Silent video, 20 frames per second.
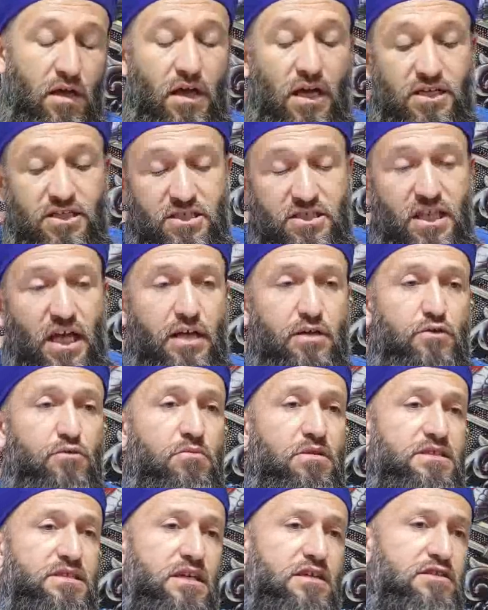E şimdi her gün
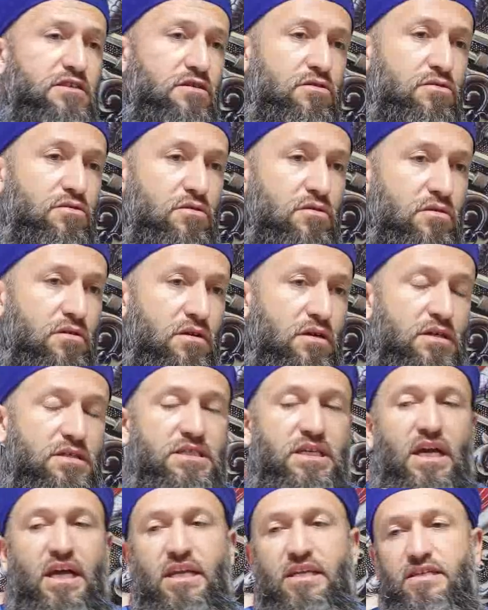mesaj geliyor.
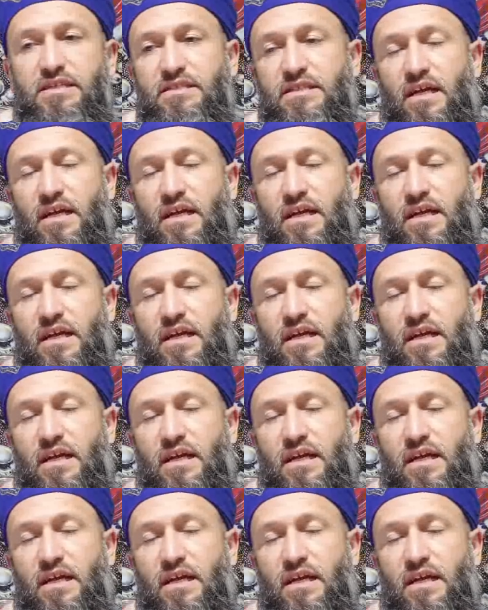Yeriniz